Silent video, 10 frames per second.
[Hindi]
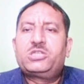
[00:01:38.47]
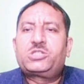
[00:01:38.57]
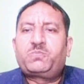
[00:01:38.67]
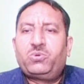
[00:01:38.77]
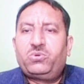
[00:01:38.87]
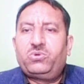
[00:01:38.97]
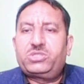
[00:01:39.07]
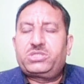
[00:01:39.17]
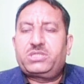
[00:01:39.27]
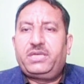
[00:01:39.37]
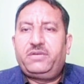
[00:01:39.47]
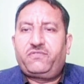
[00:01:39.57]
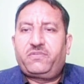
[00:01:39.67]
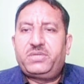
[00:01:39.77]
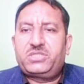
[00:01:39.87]
स्पोर्ट्स
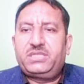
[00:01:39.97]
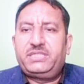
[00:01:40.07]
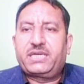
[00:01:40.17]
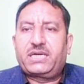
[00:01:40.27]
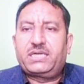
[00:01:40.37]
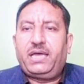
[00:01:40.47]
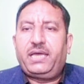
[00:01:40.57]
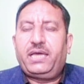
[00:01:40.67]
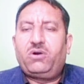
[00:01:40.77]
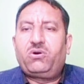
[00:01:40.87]
इंफॉर्मेशन ये इकट्ठा है